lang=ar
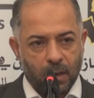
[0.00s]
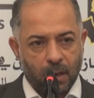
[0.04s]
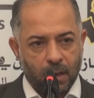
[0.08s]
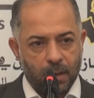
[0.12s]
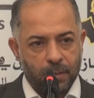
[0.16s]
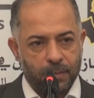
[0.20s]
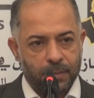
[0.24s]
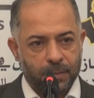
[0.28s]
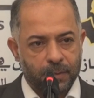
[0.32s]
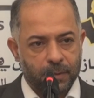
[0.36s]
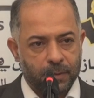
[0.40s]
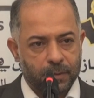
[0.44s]

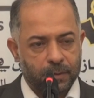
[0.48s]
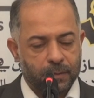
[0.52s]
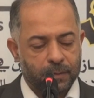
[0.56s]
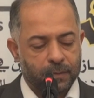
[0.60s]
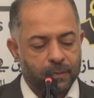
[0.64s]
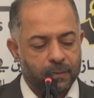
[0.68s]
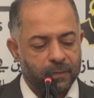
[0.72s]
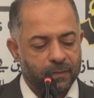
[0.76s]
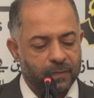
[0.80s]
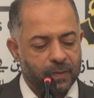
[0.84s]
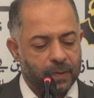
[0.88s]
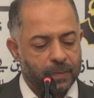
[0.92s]
القبض
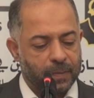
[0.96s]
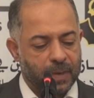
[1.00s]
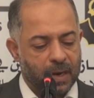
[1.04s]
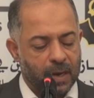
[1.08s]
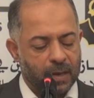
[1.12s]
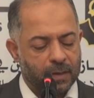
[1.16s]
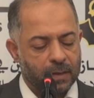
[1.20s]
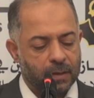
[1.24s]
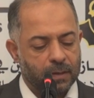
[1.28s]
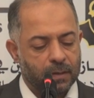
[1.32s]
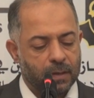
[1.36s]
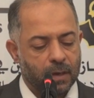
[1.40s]
في من
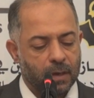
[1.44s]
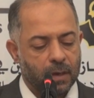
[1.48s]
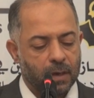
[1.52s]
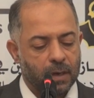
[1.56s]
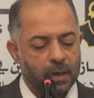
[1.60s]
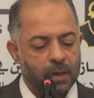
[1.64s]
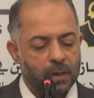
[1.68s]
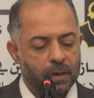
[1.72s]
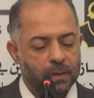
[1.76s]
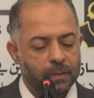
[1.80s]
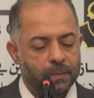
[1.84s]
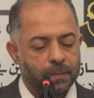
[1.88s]
هذا
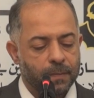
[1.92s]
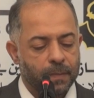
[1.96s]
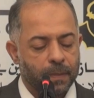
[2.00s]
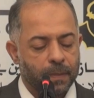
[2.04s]
التقرير